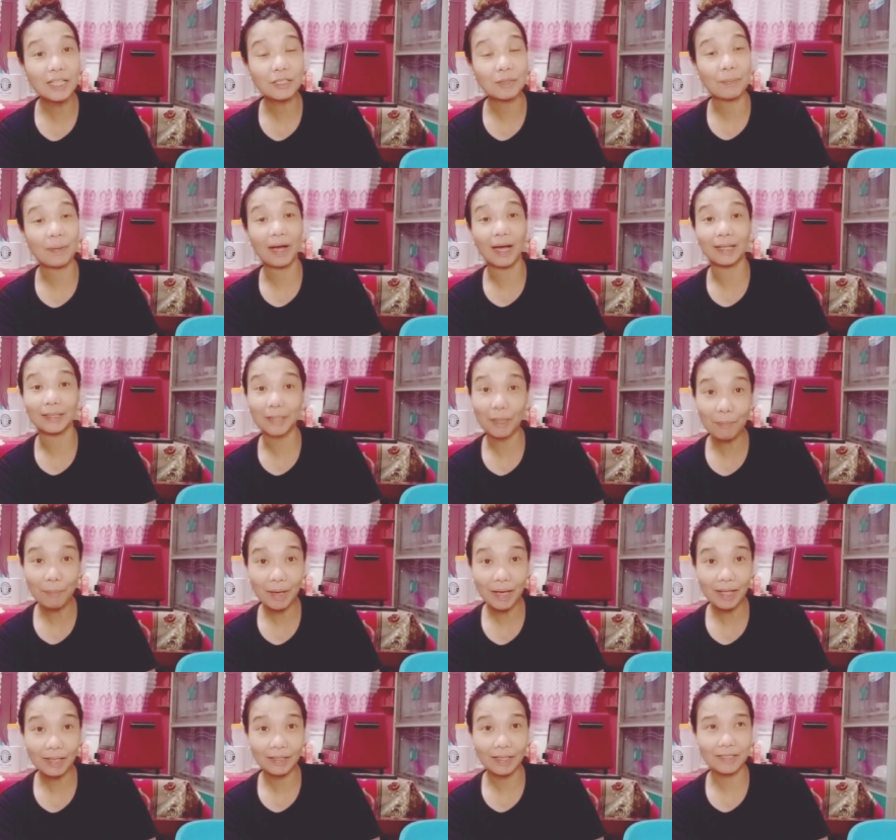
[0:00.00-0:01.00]
sa mga
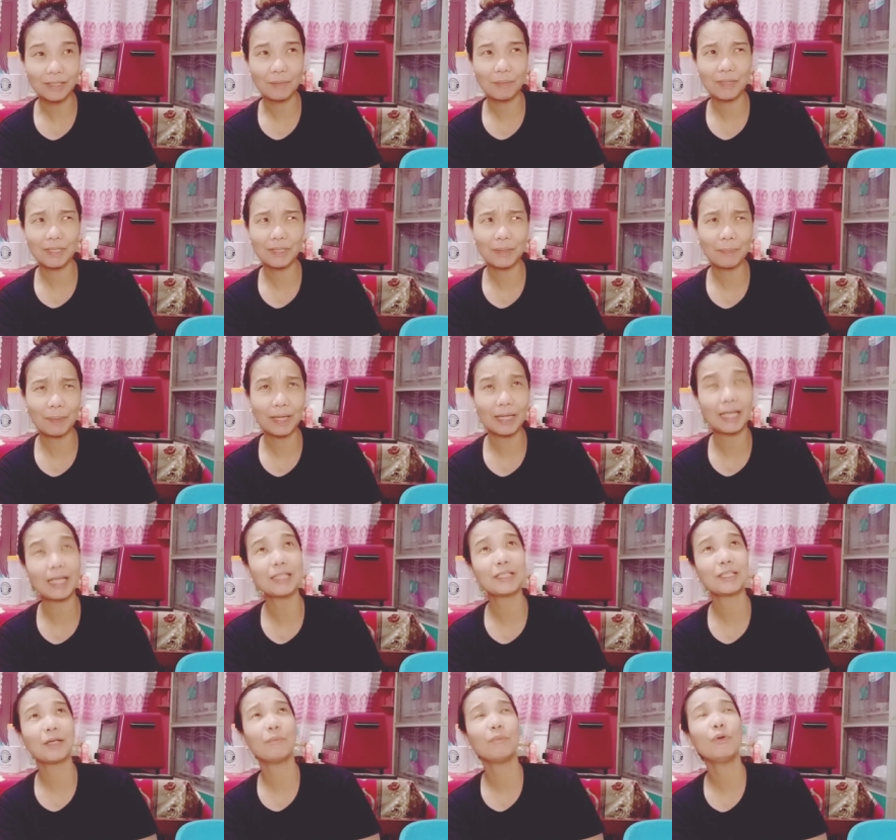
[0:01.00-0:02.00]
damit, kasi minsan pag
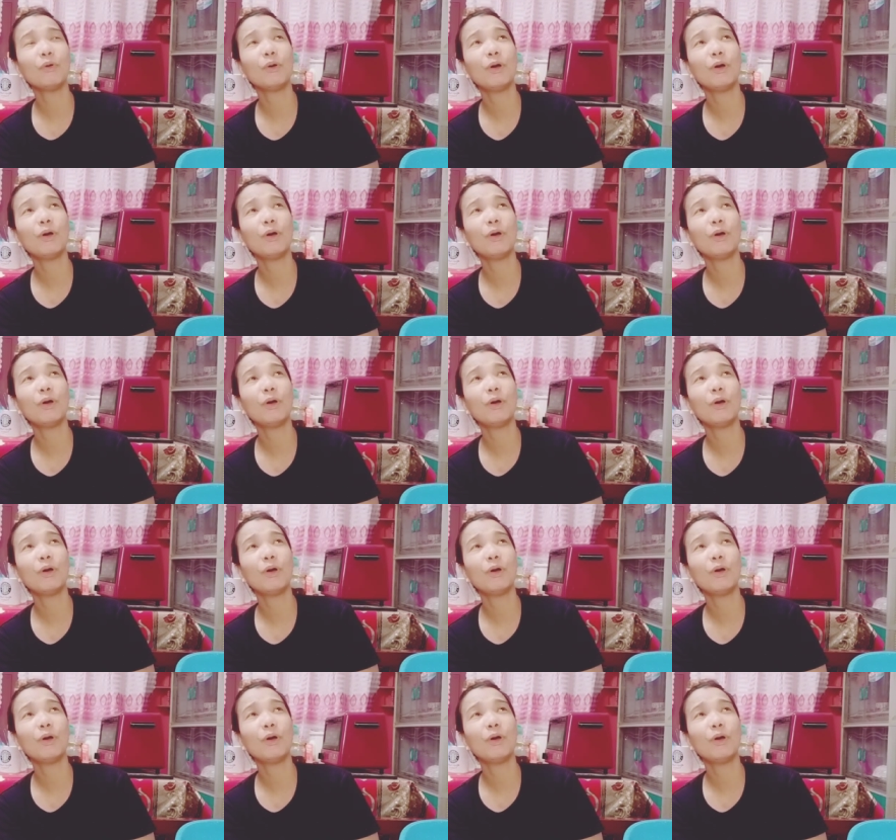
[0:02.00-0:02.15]
gising mo,